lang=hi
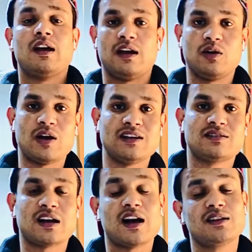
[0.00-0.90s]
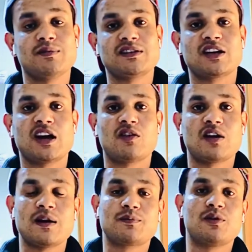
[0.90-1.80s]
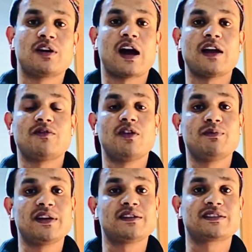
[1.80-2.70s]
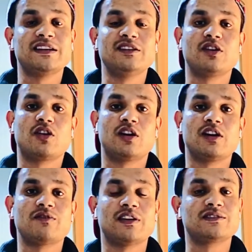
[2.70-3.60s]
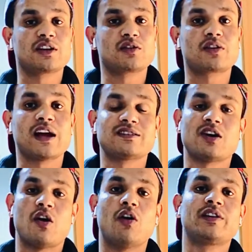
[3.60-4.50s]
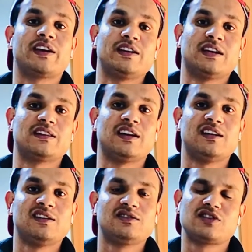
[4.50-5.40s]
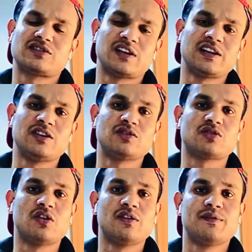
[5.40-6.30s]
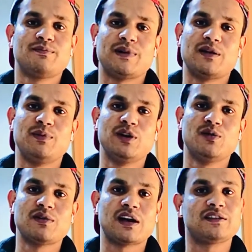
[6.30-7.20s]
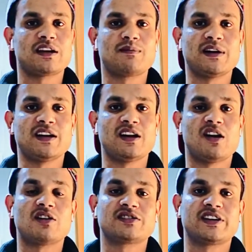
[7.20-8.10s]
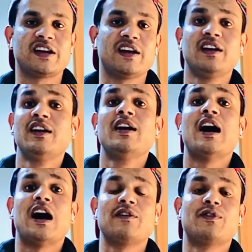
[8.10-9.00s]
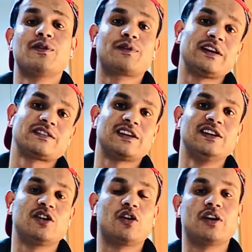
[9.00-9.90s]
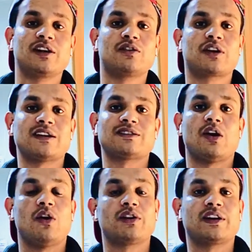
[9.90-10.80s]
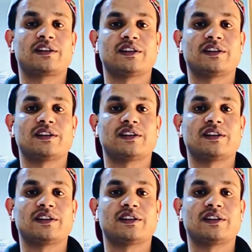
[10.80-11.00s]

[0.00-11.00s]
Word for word: हेलो गाइस आज मैं सिखाऊंगा आपको आईफोन में स्क्रीन रिकॉर्डिंग फंक्शन को कैसे ऑन किया जाता है तो चलिए दोस्तों मेरे वीडियो में अंत तक बने रहें और सीखे आईफोन पे स्क्रीन रिकॉर्डिंग को कैसे ऑन करते